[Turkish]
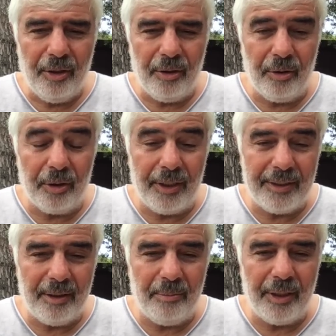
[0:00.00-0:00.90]
e,
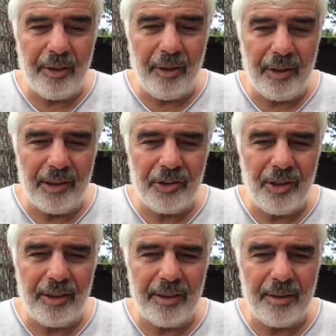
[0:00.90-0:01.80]
kesimleri,
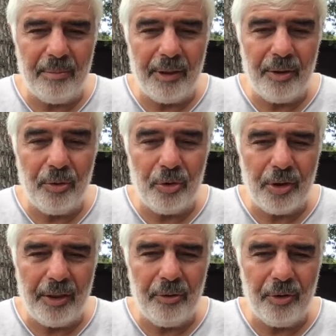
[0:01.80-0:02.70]
ayrılıkçılı kesimleri
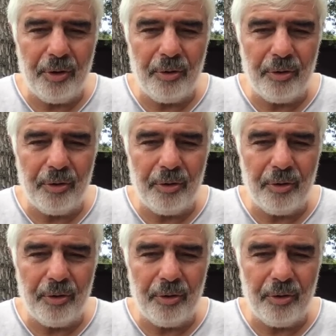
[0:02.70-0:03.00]
güçlendiriyor.